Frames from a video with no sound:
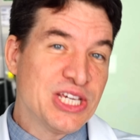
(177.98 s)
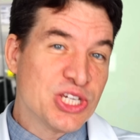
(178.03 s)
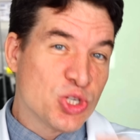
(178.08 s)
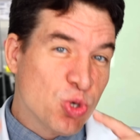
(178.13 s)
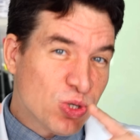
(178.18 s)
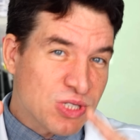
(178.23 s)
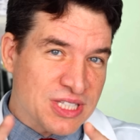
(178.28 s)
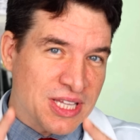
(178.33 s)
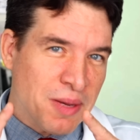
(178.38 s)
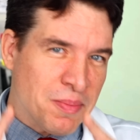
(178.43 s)

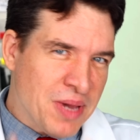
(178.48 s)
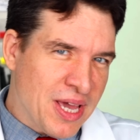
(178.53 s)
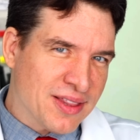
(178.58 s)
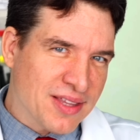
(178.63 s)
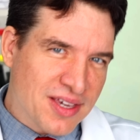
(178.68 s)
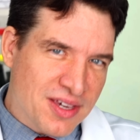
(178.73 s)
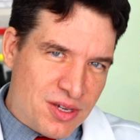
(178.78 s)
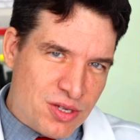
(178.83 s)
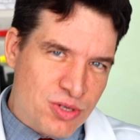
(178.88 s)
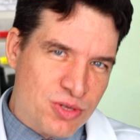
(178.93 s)
justamente
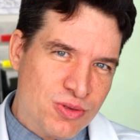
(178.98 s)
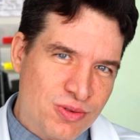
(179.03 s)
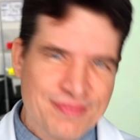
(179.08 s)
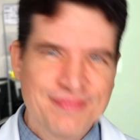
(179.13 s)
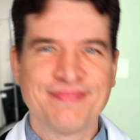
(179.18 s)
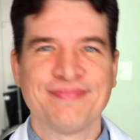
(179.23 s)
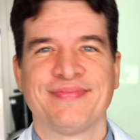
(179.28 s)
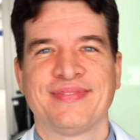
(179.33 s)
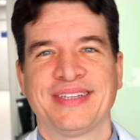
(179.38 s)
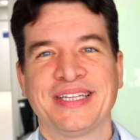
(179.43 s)
isso
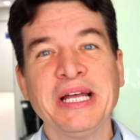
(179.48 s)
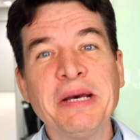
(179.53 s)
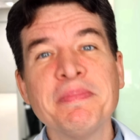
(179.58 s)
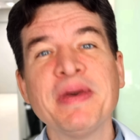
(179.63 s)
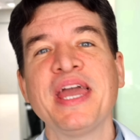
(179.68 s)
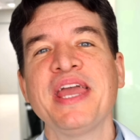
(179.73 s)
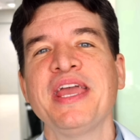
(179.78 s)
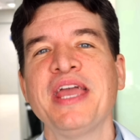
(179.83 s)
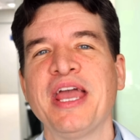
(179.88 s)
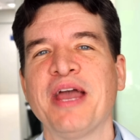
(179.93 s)

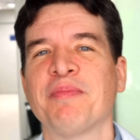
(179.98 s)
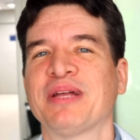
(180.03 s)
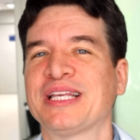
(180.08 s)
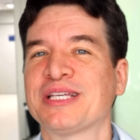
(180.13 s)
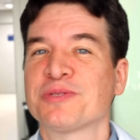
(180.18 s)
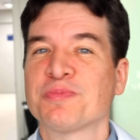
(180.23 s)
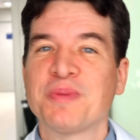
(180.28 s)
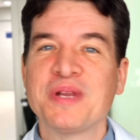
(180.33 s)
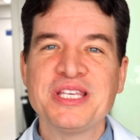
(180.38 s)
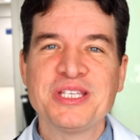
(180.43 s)
também é uma
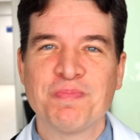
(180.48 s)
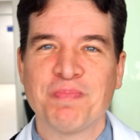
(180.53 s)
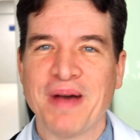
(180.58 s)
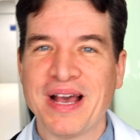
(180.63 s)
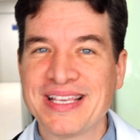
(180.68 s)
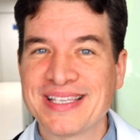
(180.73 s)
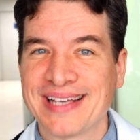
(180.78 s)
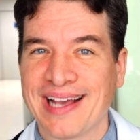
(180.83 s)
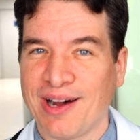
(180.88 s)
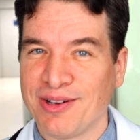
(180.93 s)
das
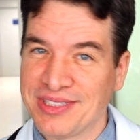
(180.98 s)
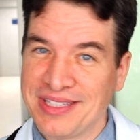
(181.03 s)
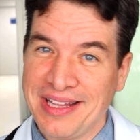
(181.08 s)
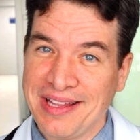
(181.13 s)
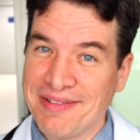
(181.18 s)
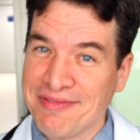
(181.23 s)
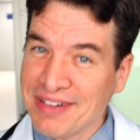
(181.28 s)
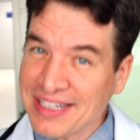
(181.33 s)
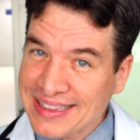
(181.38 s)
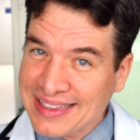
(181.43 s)
principais causas de
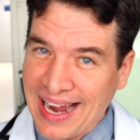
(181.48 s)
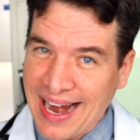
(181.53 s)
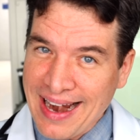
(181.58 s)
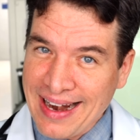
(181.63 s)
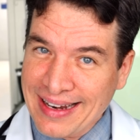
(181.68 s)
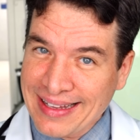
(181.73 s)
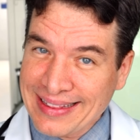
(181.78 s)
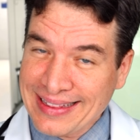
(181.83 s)
levantar